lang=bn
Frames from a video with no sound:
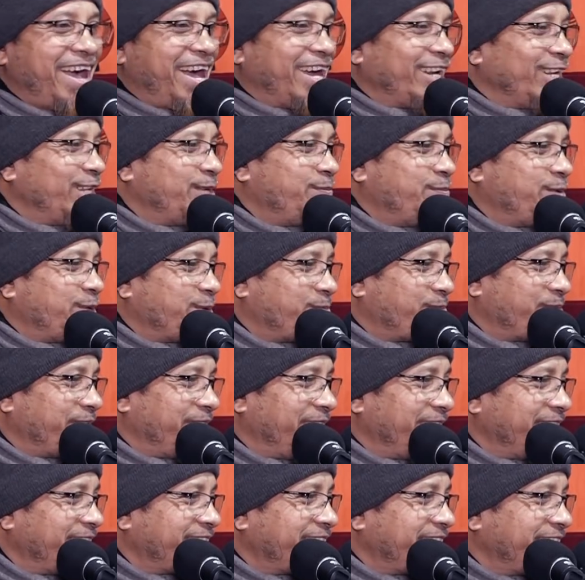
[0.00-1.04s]
আলেমের
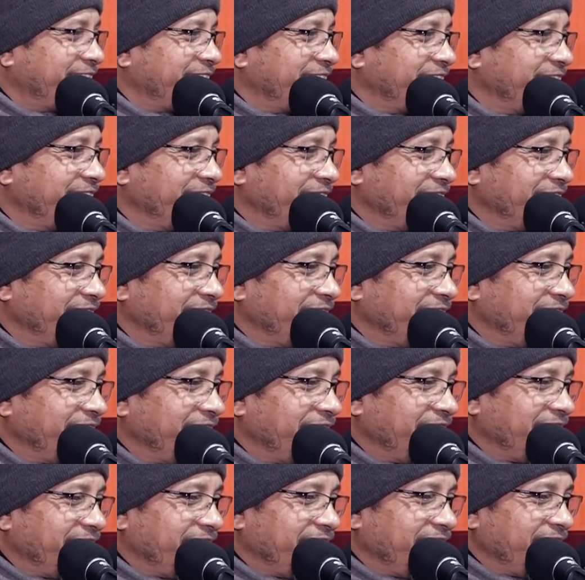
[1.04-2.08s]
ফ্যাট
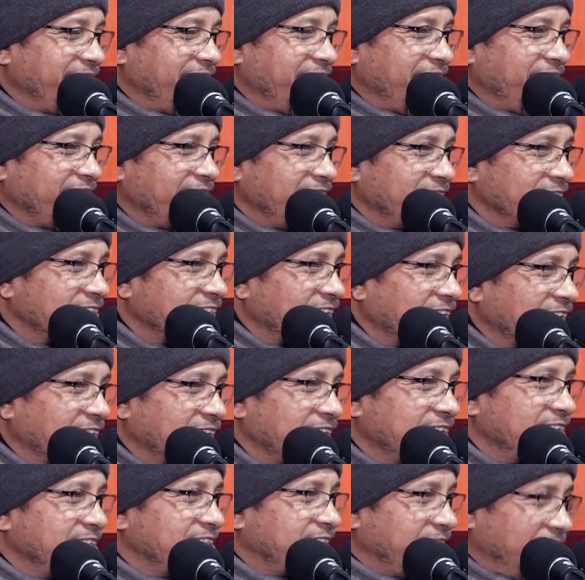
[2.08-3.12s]
আল্লাহ
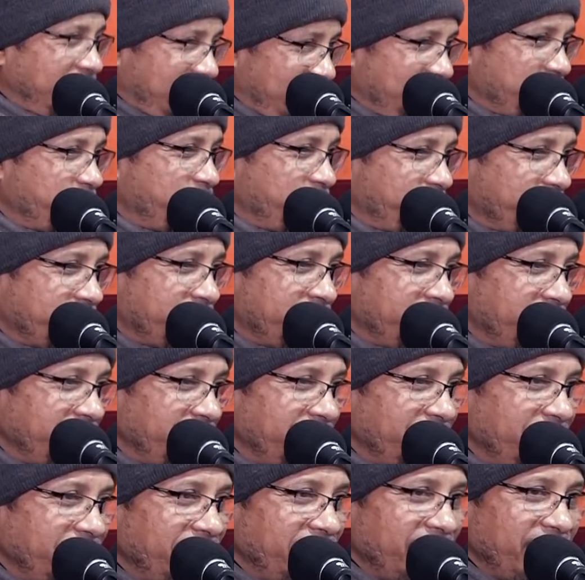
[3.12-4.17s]
তাগারি তাগারি বুঝেন
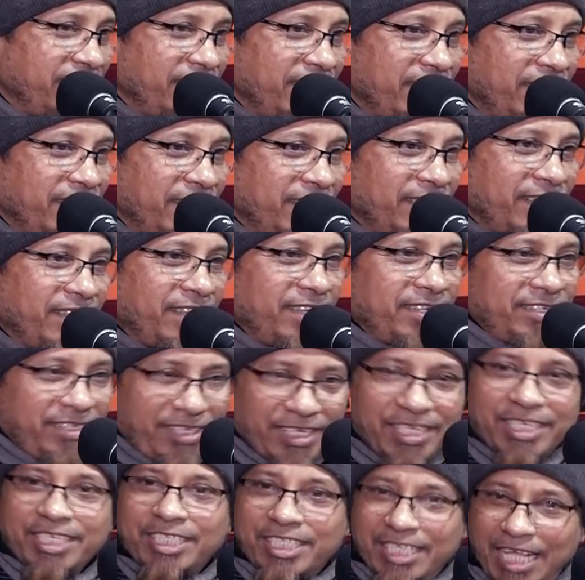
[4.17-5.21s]

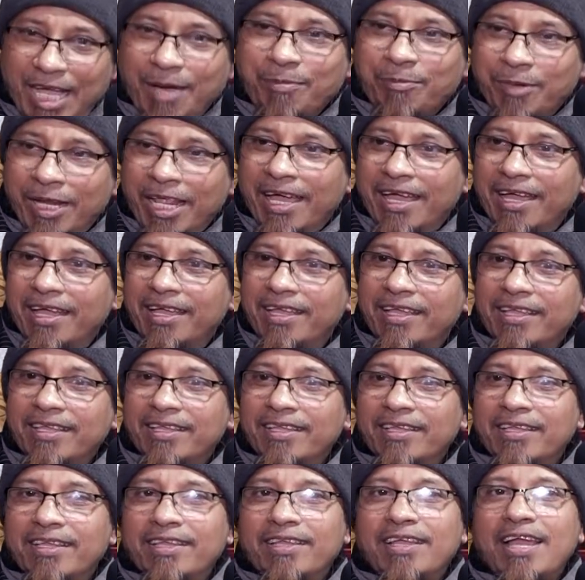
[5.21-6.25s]
ডিশ গামলা
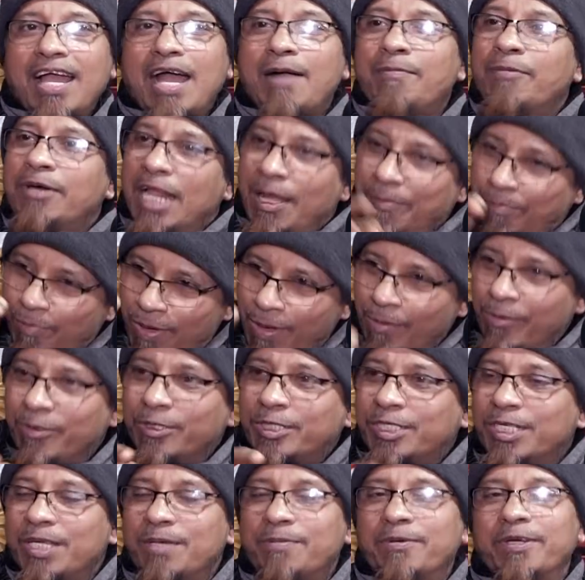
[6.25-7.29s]
আমার আব্বা
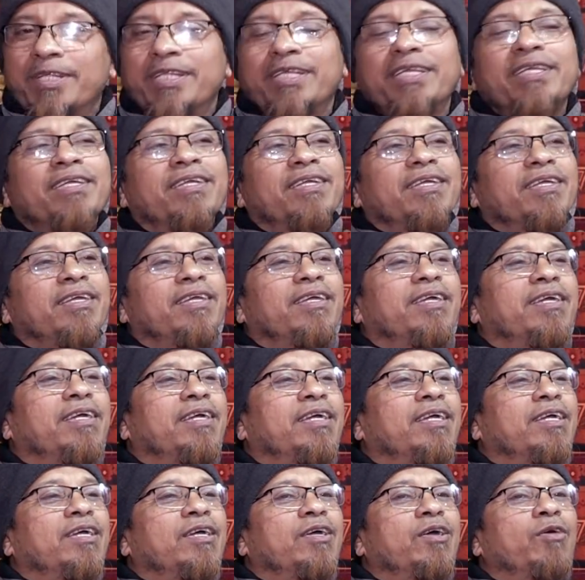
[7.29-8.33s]
বলছে আমারে
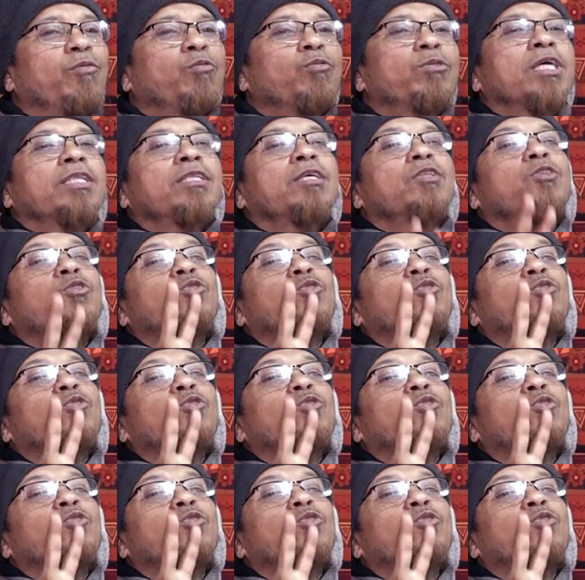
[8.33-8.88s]
ওনাদের